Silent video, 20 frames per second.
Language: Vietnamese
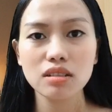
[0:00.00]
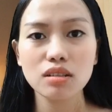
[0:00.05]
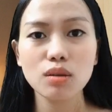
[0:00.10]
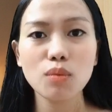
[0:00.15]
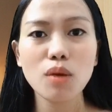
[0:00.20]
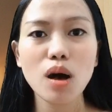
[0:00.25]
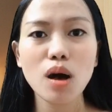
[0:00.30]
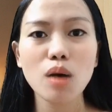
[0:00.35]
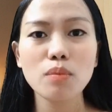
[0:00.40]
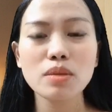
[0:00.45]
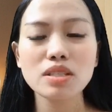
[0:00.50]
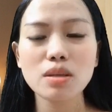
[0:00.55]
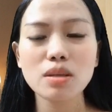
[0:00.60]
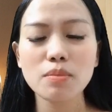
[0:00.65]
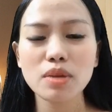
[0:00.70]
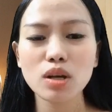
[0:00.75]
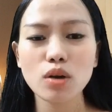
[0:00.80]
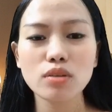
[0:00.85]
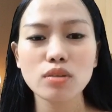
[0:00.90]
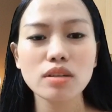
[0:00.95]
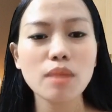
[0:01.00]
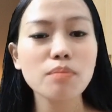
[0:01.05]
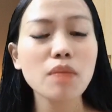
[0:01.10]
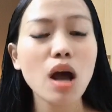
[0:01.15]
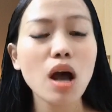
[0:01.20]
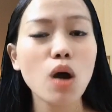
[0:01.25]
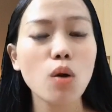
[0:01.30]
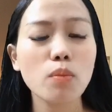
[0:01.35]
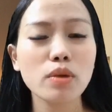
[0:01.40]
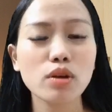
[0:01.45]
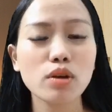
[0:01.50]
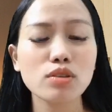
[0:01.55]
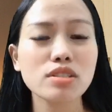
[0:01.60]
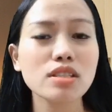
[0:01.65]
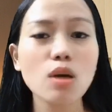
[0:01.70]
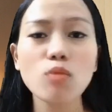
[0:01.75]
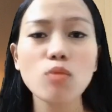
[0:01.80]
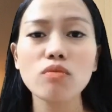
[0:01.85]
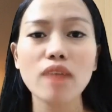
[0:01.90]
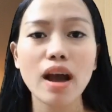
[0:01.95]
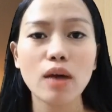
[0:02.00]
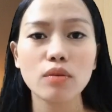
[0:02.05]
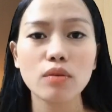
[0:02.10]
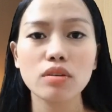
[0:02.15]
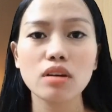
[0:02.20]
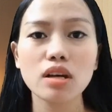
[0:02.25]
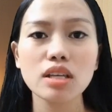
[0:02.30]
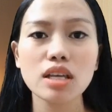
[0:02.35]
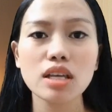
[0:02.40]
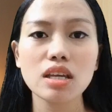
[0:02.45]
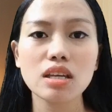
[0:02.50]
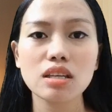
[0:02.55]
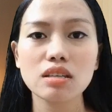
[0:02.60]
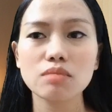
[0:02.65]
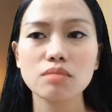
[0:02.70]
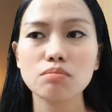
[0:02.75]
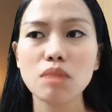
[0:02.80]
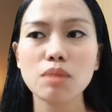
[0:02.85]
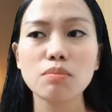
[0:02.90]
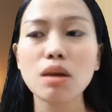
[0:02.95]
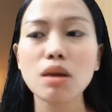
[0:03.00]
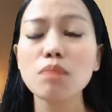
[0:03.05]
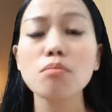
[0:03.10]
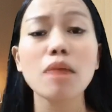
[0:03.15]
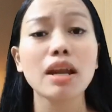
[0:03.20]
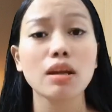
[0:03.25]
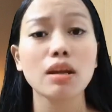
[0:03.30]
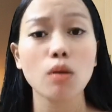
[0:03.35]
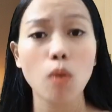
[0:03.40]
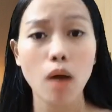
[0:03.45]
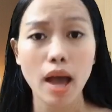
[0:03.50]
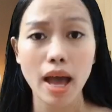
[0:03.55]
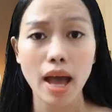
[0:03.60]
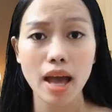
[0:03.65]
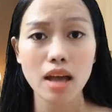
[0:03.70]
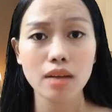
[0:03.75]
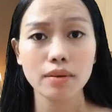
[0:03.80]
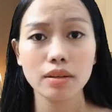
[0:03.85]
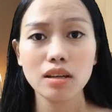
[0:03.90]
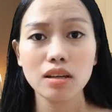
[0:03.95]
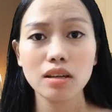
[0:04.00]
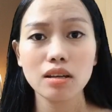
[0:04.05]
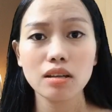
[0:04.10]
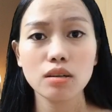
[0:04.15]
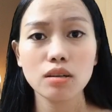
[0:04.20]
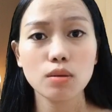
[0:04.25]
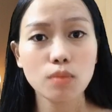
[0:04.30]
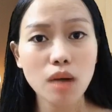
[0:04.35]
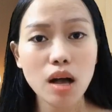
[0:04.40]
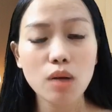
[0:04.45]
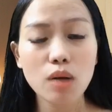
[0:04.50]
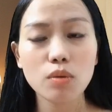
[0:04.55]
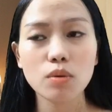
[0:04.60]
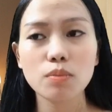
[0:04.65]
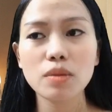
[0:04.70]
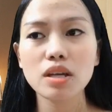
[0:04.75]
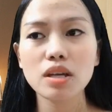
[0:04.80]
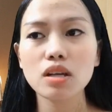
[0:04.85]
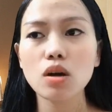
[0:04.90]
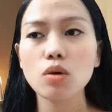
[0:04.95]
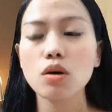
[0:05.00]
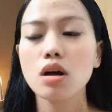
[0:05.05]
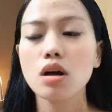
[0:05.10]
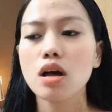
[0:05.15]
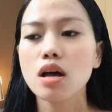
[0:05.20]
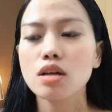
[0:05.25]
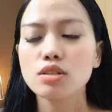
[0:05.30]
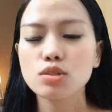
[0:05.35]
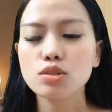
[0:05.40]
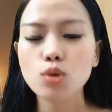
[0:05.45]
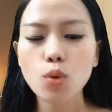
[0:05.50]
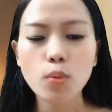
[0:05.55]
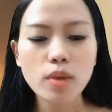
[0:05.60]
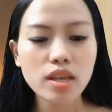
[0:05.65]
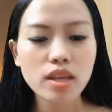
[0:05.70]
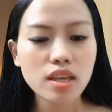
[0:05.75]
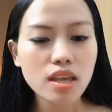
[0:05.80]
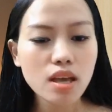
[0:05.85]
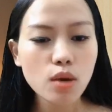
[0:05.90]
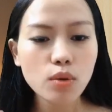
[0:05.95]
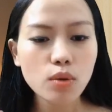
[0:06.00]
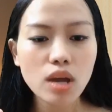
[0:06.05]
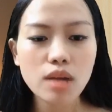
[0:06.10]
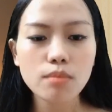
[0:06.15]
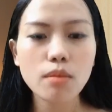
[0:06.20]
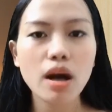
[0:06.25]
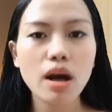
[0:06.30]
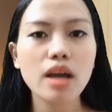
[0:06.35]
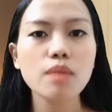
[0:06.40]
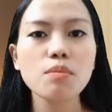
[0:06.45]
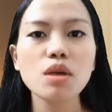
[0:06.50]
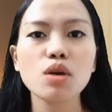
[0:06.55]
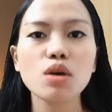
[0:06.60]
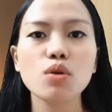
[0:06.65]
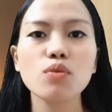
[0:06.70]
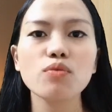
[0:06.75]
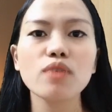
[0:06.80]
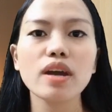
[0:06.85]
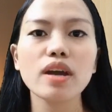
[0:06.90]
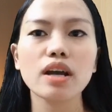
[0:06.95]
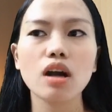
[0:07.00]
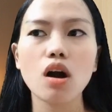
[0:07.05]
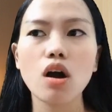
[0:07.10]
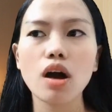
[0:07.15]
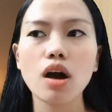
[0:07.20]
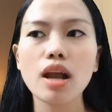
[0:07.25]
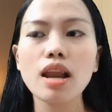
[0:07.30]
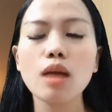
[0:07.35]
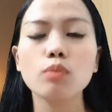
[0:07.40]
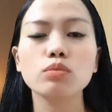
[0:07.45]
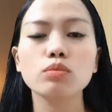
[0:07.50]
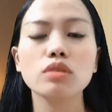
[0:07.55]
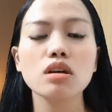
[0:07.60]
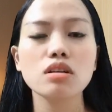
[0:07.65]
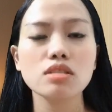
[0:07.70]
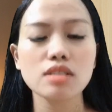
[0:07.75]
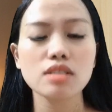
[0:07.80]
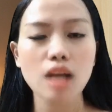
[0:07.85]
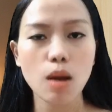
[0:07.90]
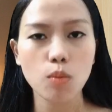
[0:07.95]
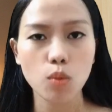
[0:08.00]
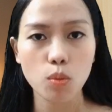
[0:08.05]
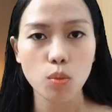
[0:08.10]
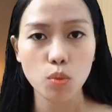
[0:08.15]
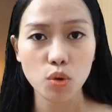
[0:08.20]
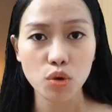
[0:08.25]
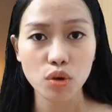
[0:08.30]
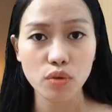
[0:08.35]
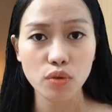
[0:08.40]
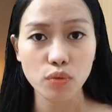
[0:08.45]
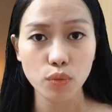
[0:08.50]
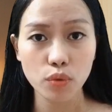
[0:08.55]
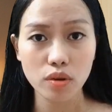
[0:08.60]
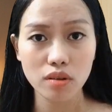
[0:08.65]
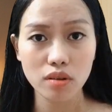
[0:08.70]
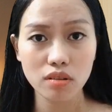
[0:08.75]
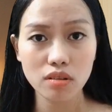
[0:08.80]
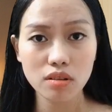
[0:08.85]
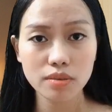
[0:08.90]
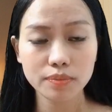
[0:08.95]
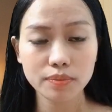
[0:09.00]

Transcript: đúng không bây giờ mình còn đâm đầu mình còn xông vào nữa thì mình mất mặt quá đúng không mình có dù mình yêu đến mấy mình cũng phải có cái lòng tự trọng của một người phụ nữ